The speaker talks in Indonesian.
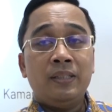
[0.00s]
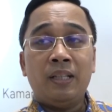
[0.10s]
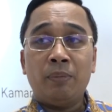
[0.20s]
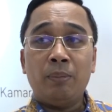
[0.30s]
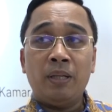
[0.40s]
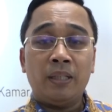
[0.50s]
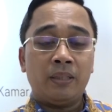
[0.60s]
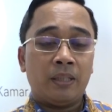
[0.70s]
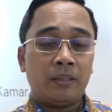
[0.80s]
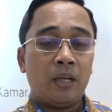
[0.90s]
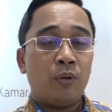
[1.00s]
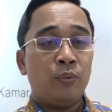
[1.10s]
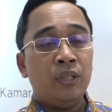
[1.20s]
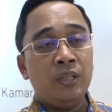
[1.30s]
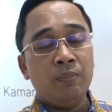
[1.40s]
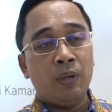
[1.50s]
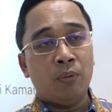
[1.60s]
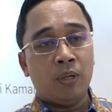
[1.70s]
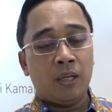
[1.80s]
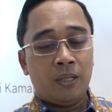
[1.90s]
yang memang kita ketahui
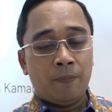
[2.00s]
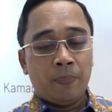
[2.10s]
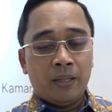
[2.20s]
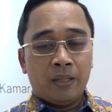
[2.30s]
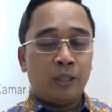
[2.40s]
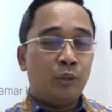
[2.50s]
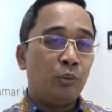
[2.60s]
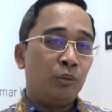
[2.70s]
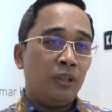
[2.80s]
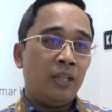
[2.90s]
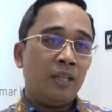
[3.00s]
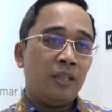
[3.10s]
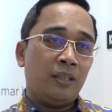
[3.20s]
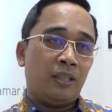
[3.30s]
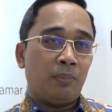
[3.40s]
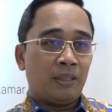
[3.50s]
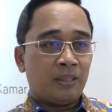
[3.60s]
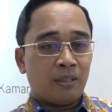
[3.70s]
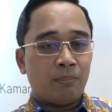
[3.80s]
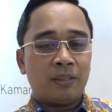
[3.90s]
bahwa gedungnya dari
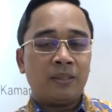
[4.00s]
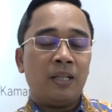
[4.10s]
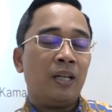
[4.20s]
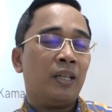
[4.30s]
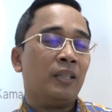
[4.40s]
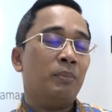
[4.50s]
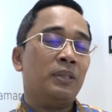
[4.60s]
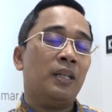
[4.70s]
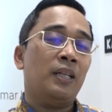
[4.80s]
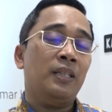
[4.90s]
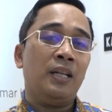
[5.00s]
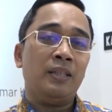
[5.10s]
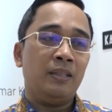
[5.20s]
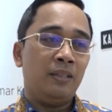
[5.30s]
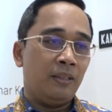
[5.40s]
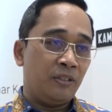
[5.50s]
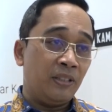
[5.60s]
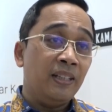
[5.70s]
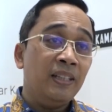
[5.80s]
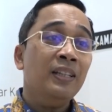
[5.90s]
masa ke masa kita bisa lihat di
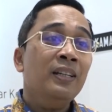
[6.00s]
sini